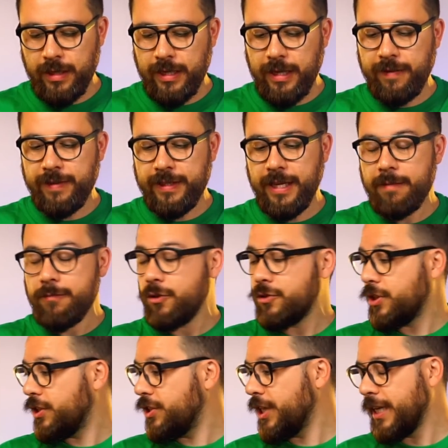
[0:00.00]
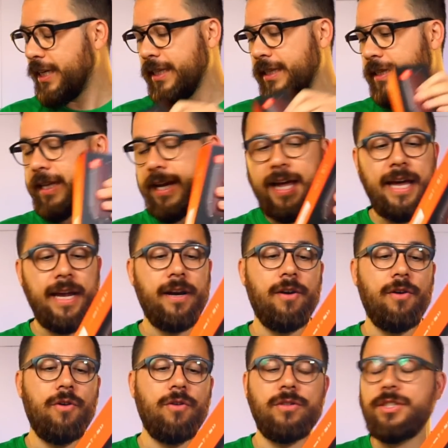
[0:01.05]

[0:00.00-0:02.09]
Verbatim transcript: e vediamo cosa c'è all'interno.